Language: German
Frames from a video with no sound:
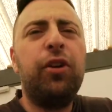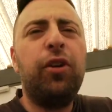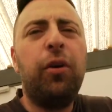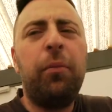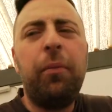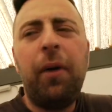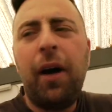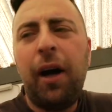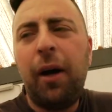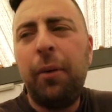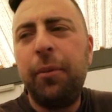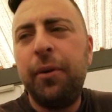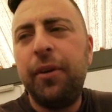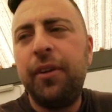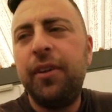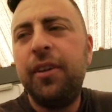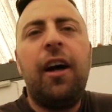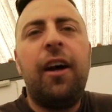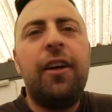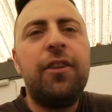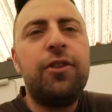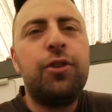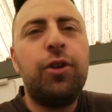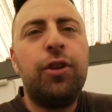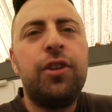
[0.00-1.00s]
genommen habe.
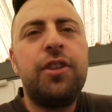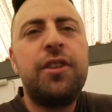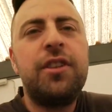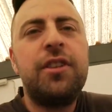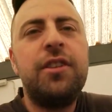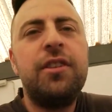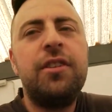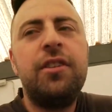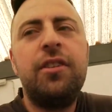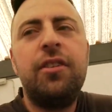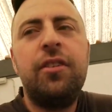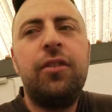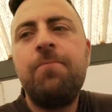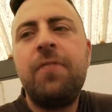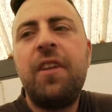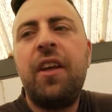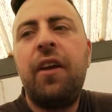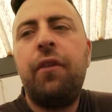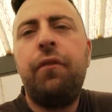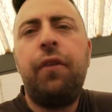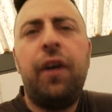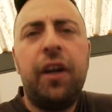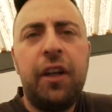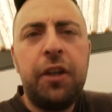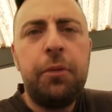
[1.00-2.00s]
Ansonsten
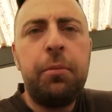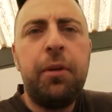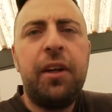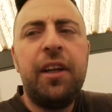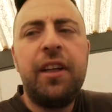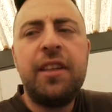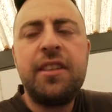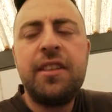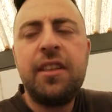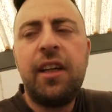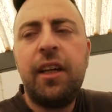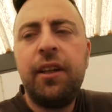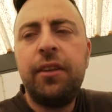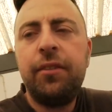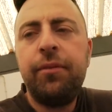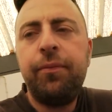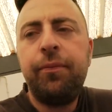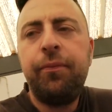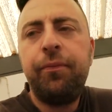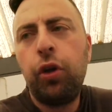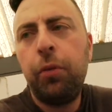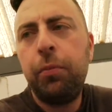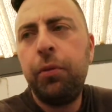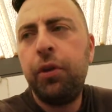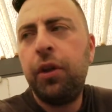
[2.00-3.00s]
Fange ich mal jetzt an,
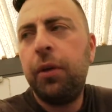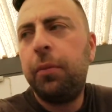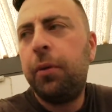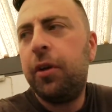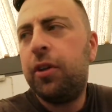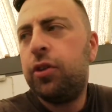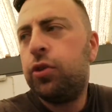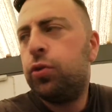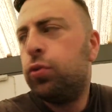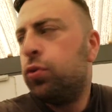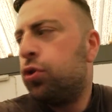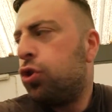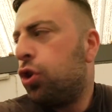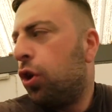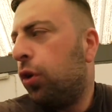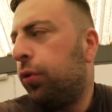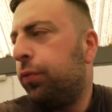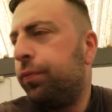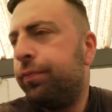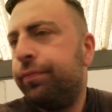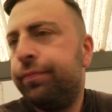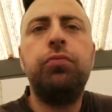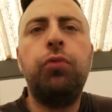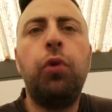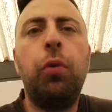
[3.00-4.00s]
können mir dabei
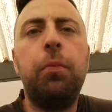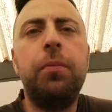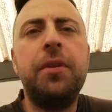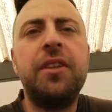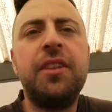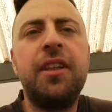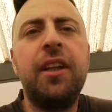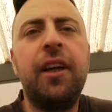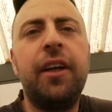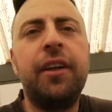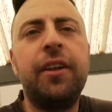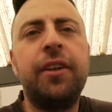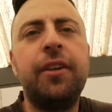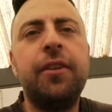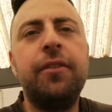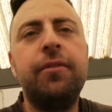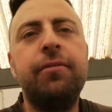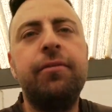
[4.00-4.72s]
zuschauen und bis gleich.